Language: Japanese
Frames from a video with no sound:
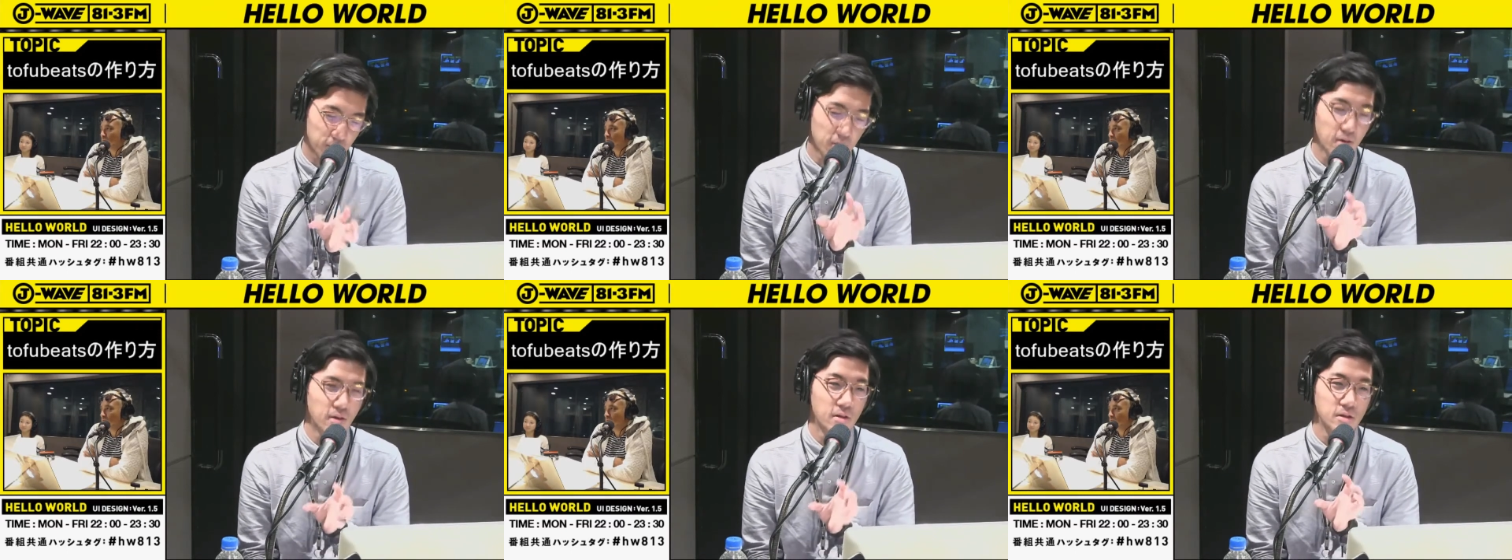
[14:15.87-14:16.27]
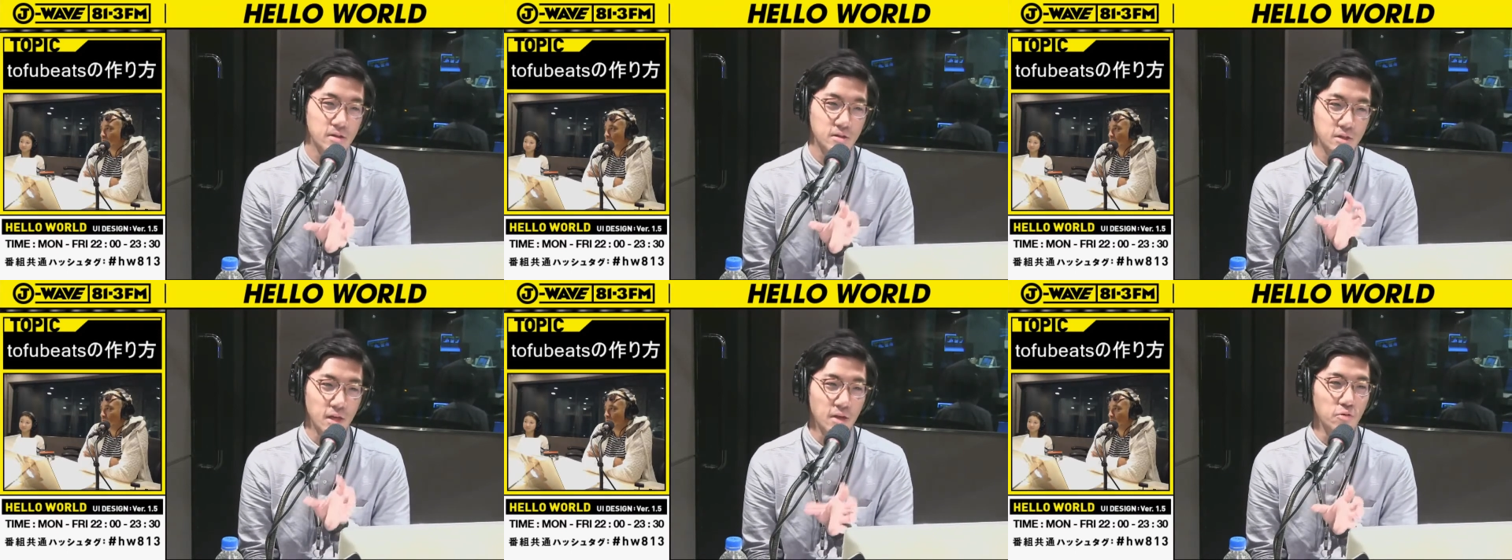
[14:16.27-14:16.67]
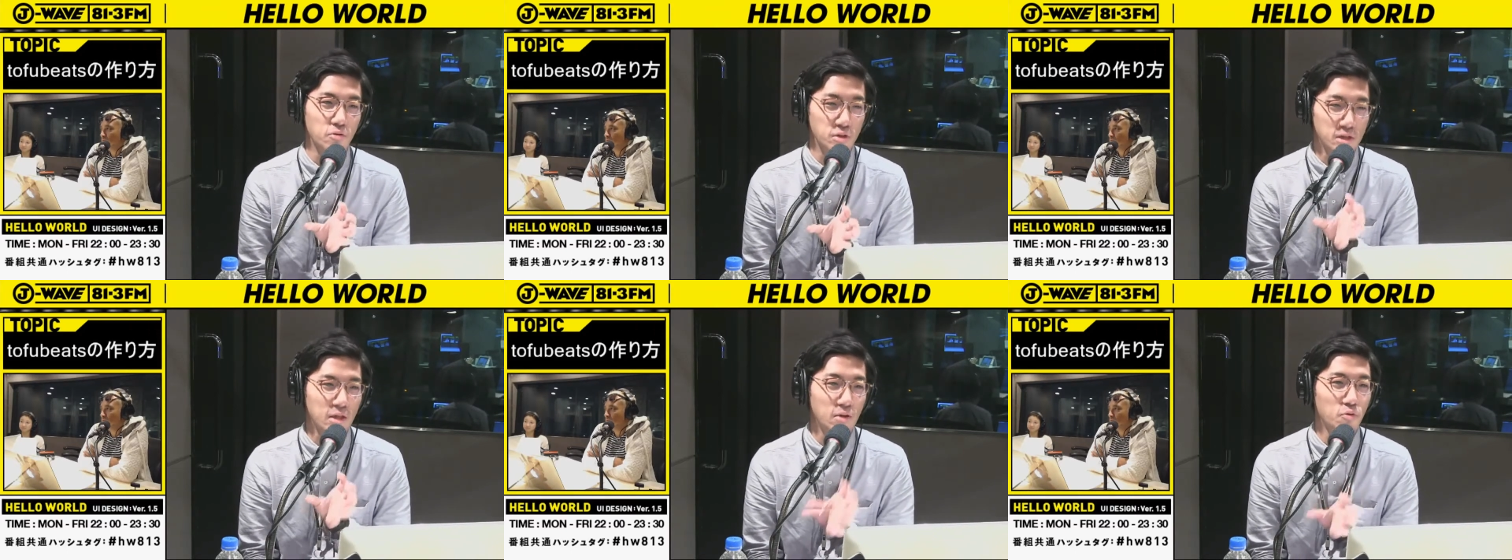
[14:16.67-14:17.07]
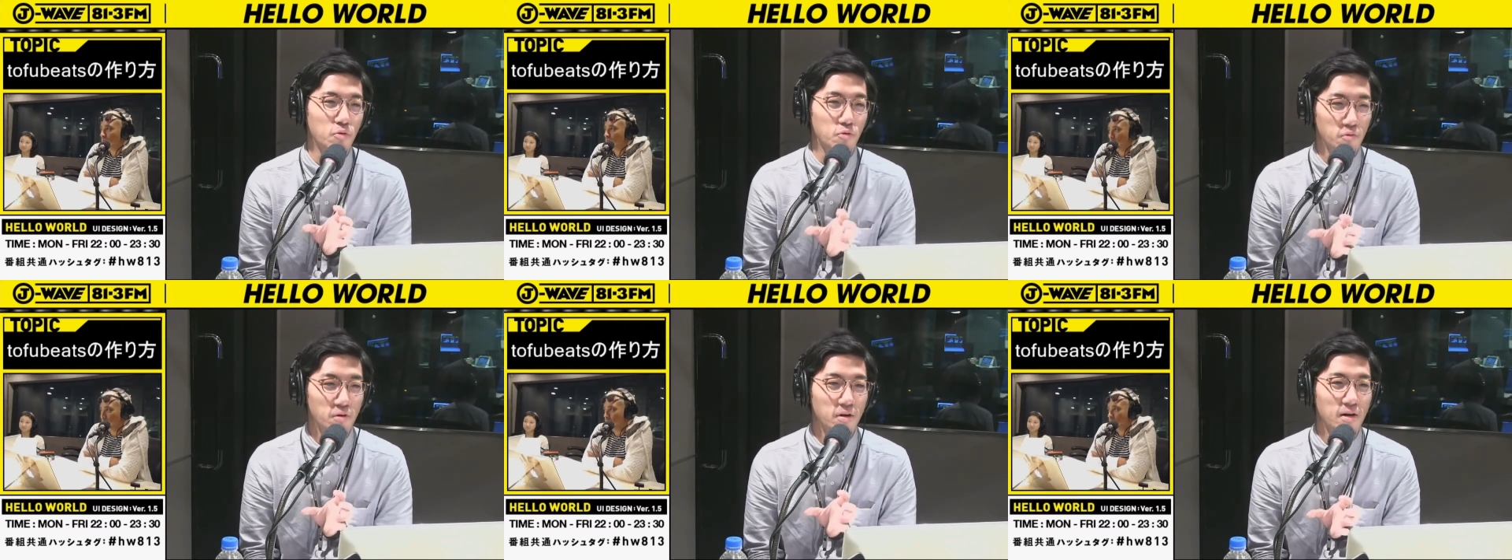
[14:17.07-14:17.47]
まあちゃんとしてる
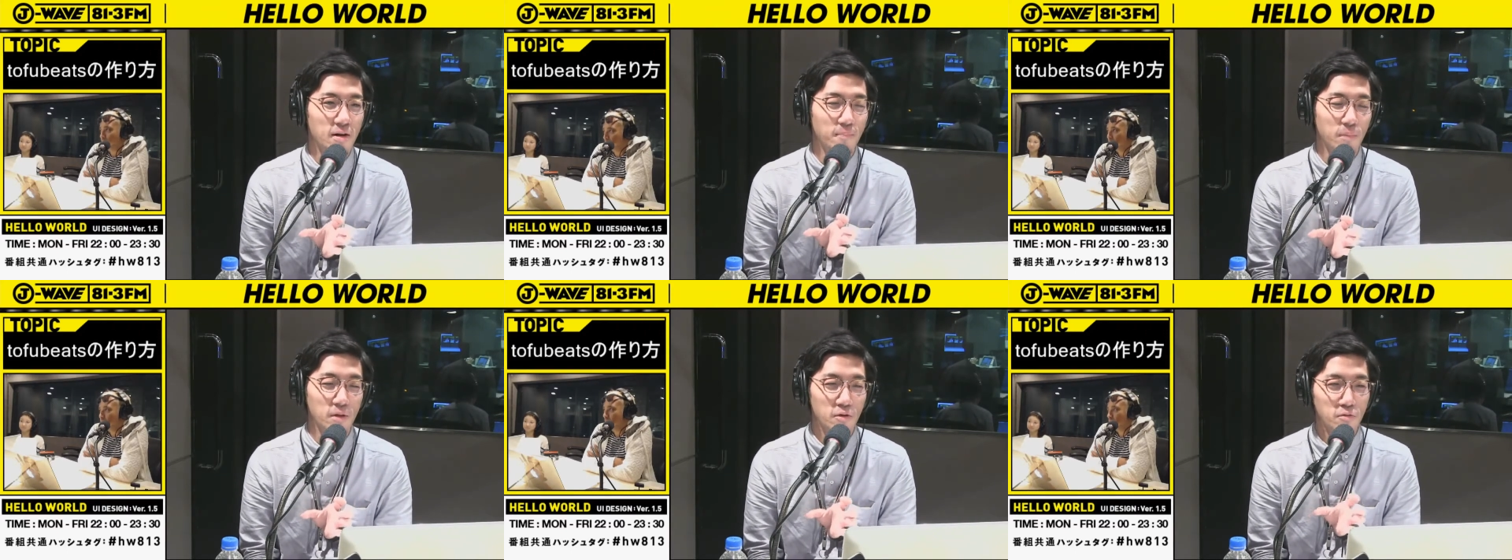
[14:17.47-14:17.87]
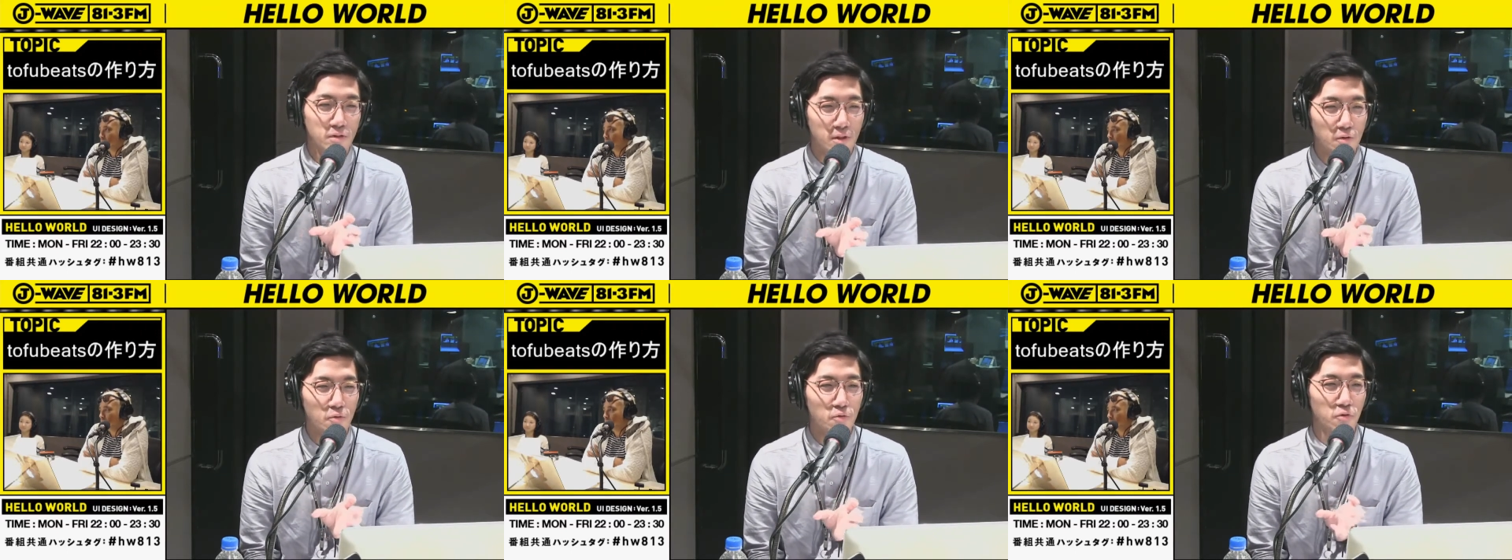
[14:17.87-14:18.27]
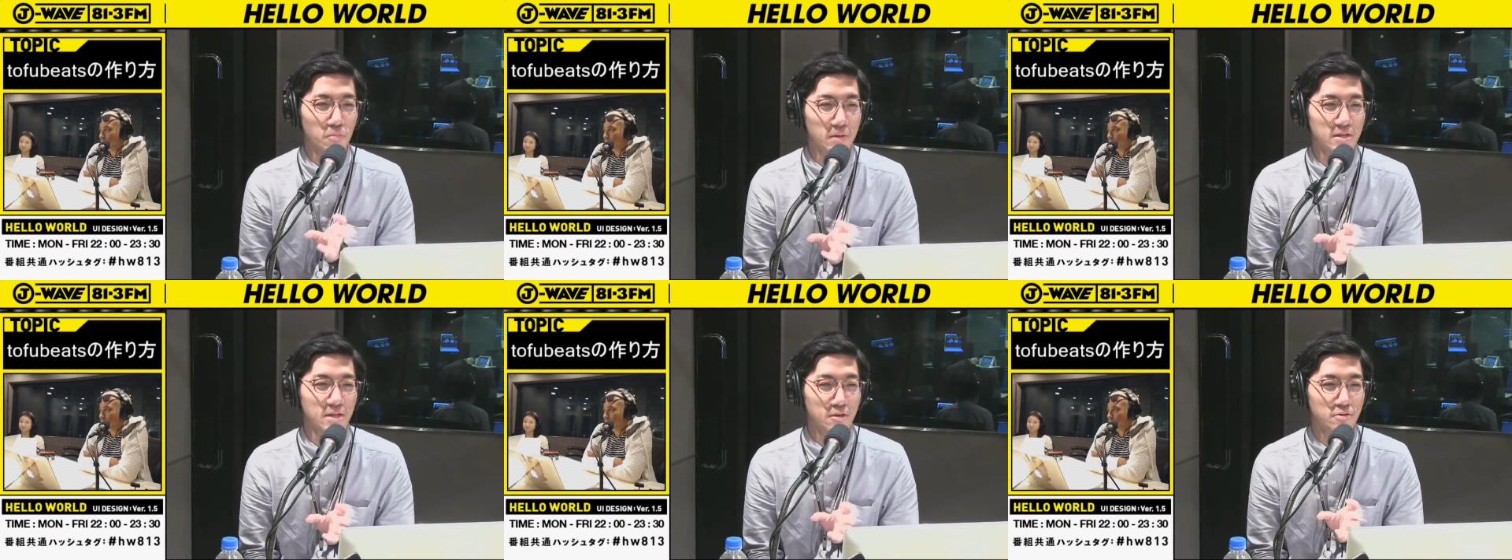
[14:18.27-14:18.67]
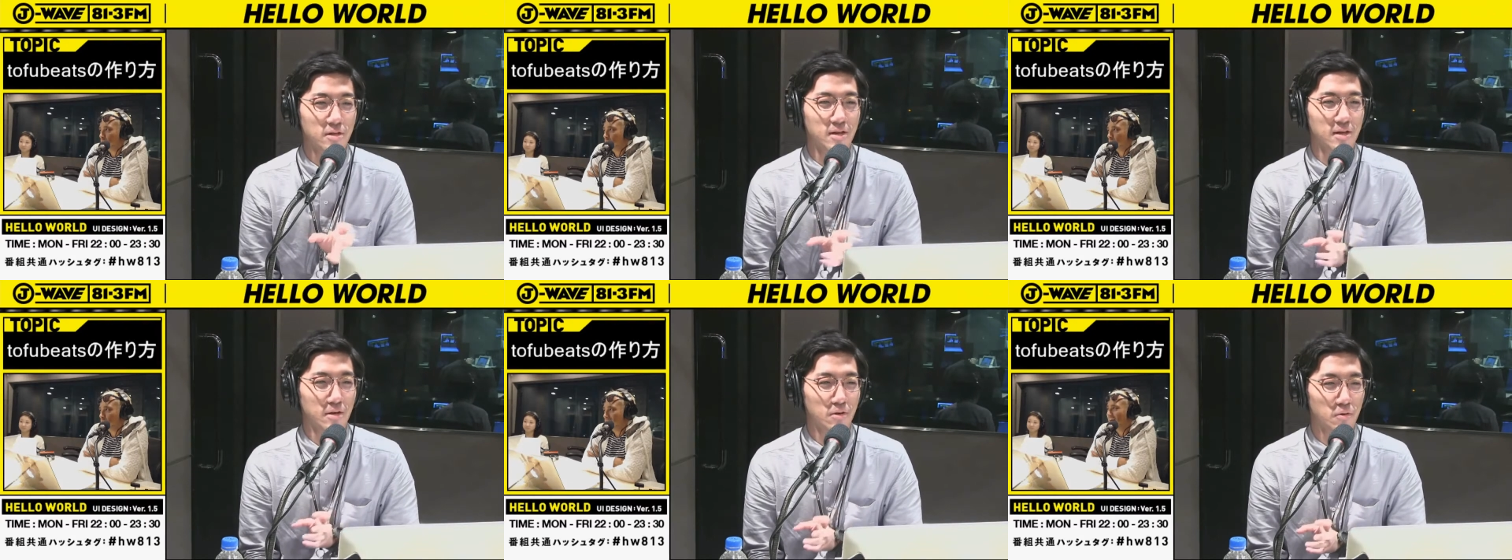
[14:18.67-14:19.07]
というか、うんうん、言ってることめちゃく
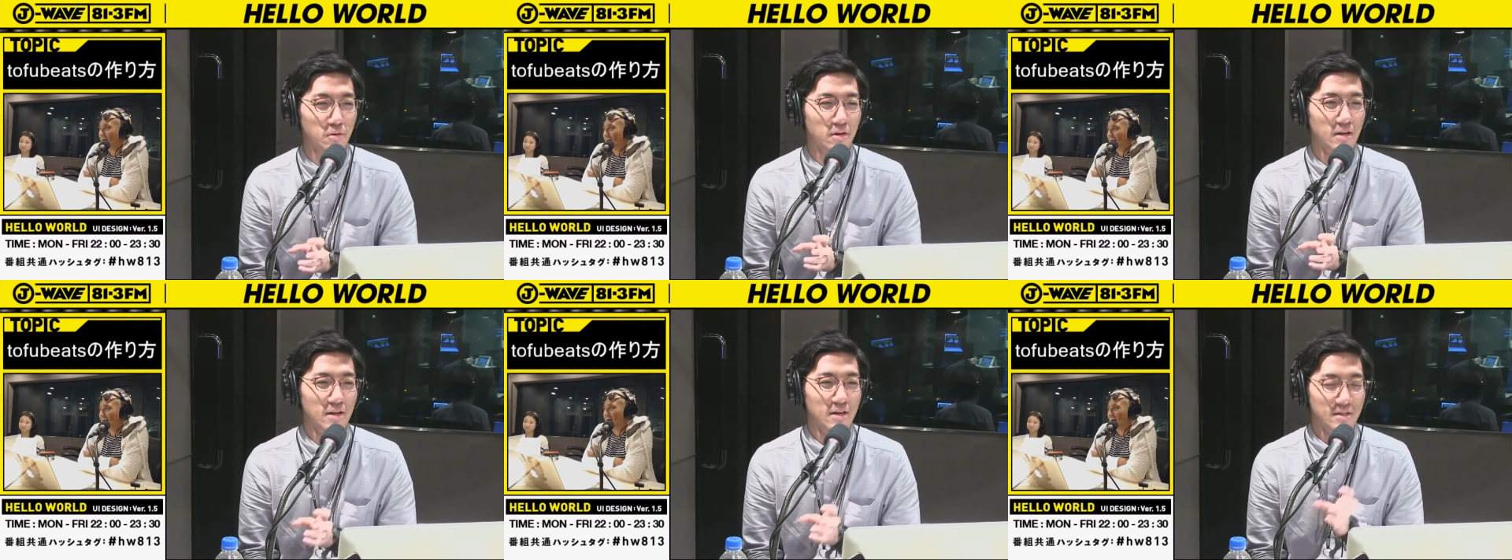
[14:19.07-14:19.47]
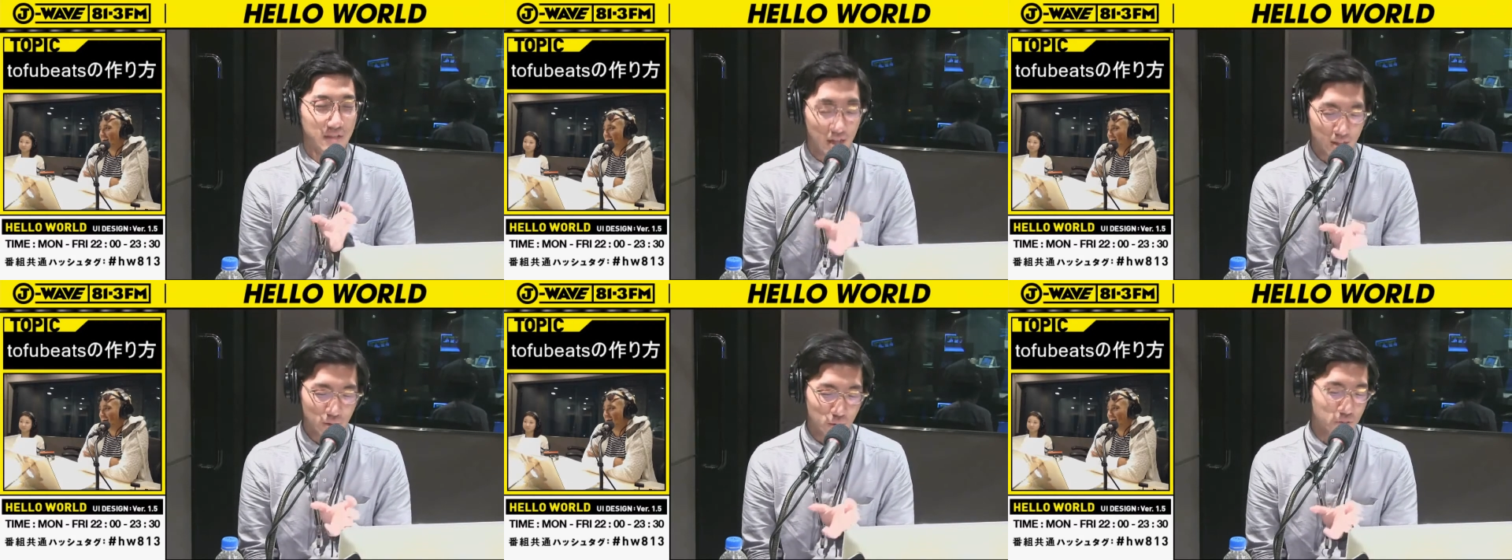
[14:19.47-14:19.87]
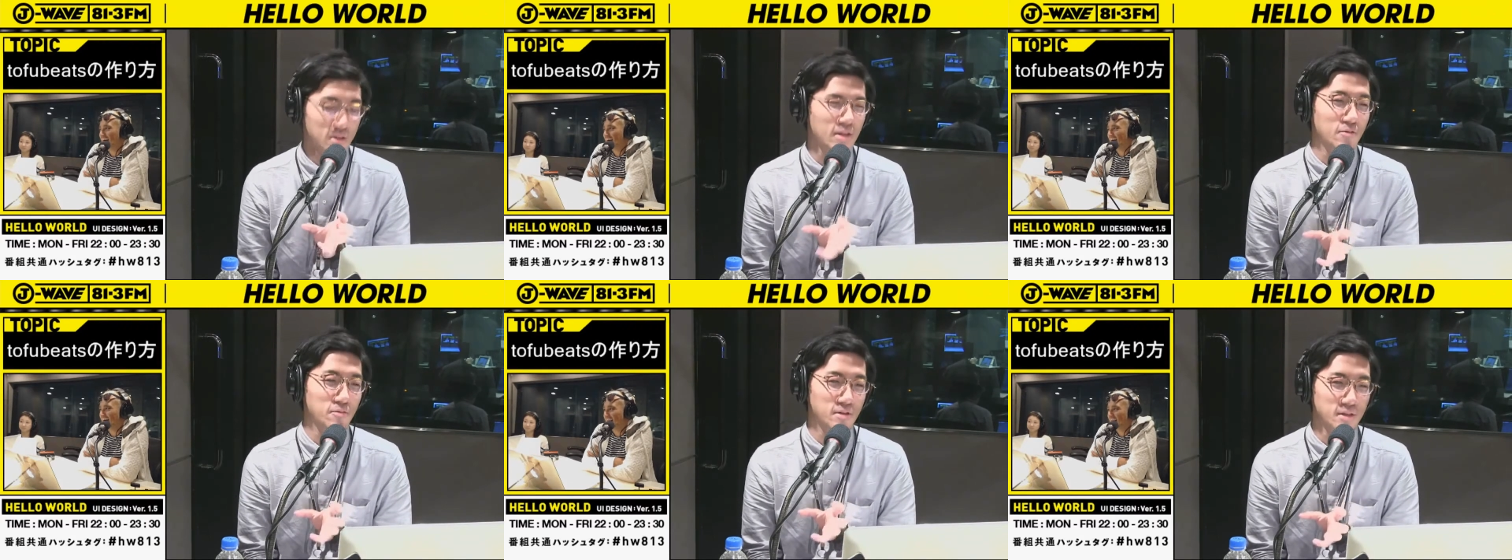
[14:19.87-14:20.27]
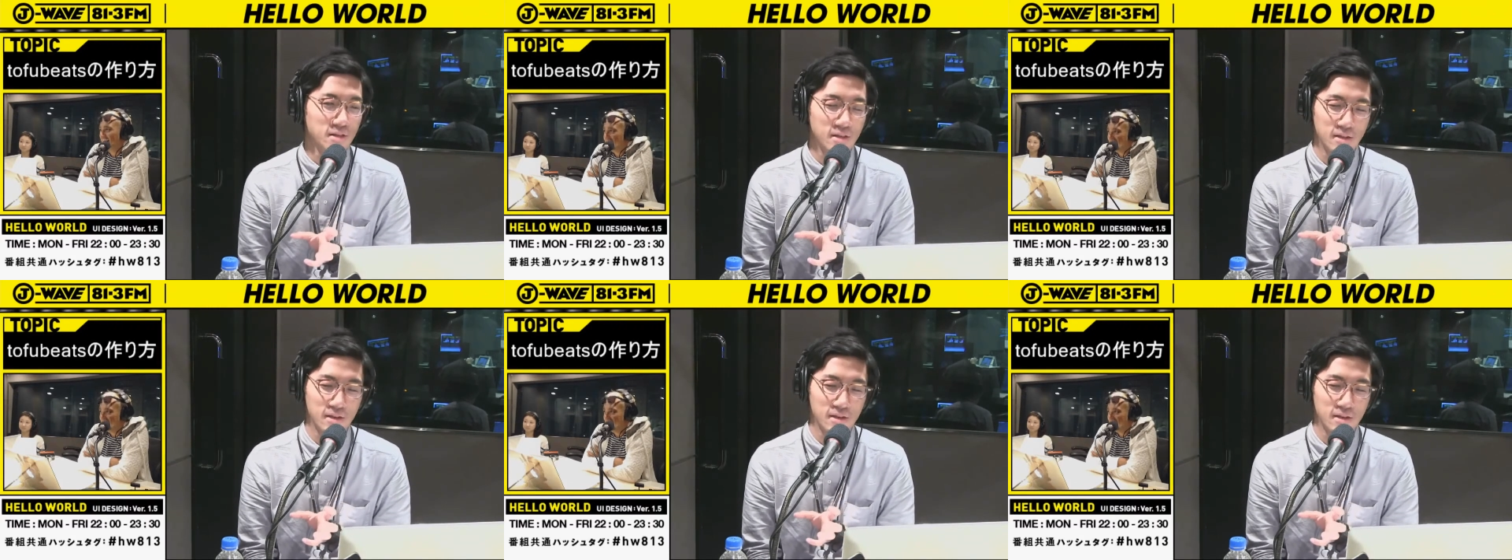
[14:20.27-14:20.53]
ちゃやけどちゃんとしてるし